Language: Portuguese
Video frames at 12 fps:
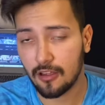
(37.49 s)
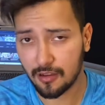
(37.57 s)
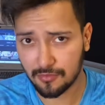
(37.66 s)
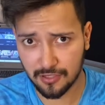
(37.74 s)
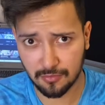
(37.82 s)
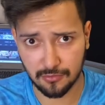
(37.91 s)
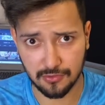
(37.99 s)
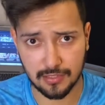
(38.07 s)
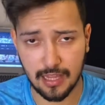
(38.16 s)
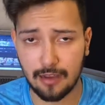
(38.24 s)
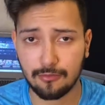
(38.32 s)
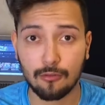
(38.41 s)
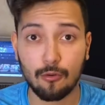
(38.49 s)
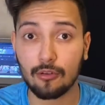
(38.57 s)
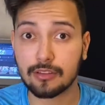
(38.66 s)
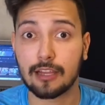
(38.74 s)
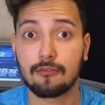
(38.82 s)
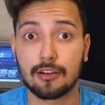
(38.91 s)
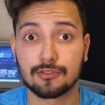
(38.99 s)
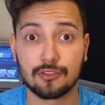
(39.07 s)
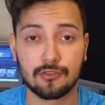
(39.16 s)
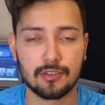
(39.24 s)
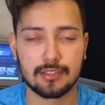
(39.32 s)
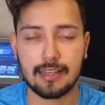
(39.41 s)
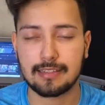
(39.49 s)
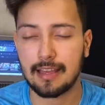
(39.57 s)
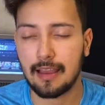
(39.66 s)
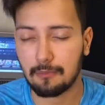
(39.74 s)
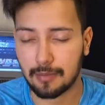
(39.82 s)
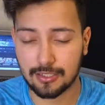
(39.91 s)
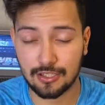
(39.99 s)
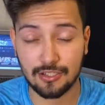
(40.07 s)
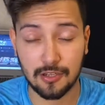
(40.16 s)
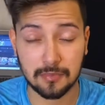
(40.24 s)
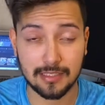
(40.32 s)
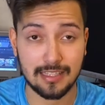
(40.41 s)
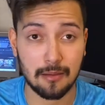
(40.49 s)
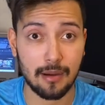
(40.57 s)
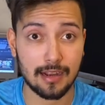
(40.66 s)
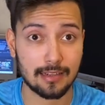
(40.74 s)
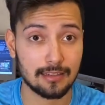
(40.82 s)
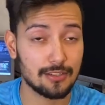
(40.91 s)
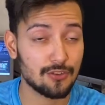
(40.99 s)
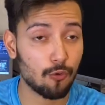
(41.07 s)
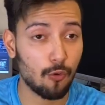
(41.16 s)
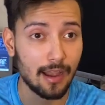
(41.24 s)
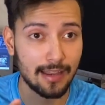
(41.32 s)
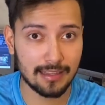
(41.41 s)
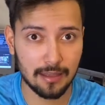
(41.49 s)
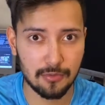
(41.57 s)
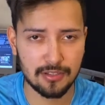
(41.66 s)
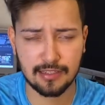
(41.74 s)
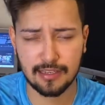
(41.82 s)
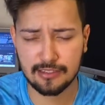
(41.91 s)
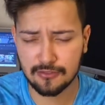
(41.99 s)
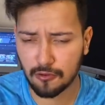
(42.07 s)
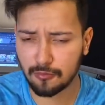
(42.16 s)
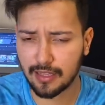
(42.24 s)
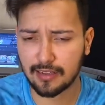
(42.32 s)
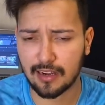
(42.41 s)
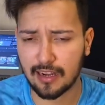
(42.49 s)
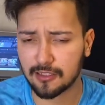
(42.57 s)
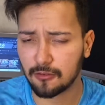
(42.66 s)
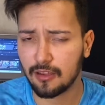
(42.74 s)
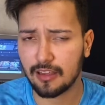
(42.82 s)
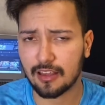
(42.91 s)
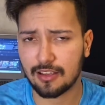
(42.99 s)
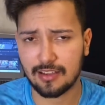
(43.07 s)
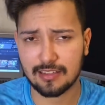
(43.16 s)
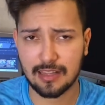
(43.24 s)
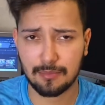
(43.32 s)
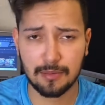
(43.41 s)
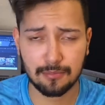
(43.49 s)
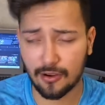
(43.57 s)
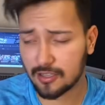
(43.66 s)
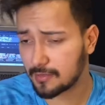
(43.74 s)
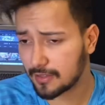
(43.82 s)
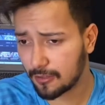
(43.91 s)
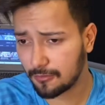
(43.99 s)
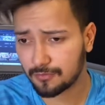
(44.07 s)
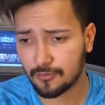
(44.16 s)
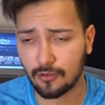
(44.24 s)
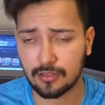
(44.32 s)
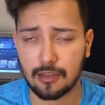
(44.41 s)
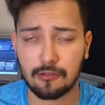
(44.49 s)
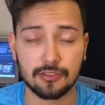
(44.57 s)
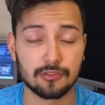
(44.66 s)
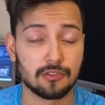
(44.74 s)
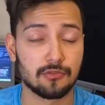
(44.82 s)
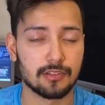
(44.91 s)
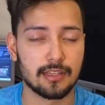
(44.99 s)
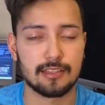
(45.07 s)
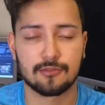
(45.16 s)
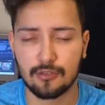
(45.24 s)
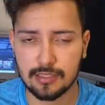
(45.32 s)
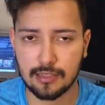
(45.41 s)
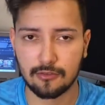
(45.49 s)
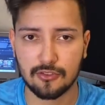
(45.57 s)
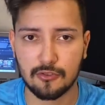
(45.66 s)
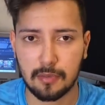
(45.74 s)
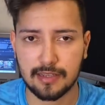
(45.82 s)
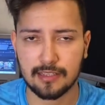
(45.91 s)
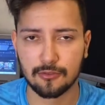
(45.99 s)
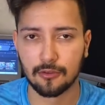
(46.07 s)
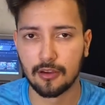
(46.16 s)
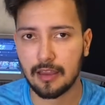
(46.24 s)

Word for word: Eu me chamo Gustavo, contem com a ajuda de vocês para atingirmos essa marca aqui de 40 mil inscritos no Black Cartel, que já está bem próximo, então contem com a ajuda de vocês, torcedores do Paysandu,